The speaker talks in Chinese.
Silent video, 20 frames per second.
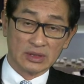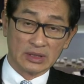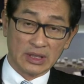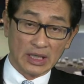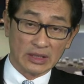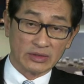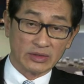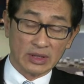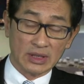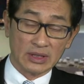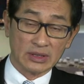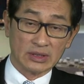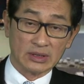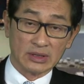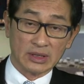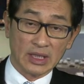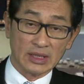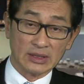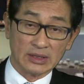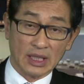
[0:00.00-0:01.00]
跌穿了十
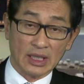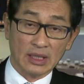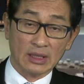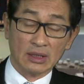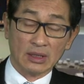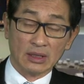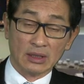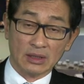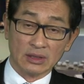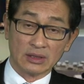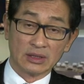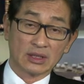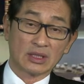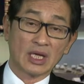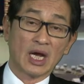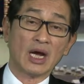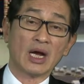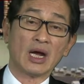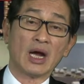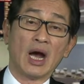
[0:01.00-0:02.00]
天线，可是
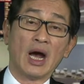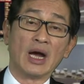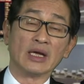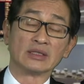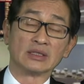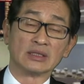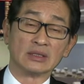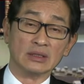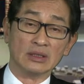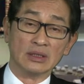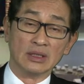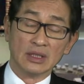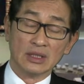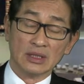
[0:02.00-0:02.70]
它还是。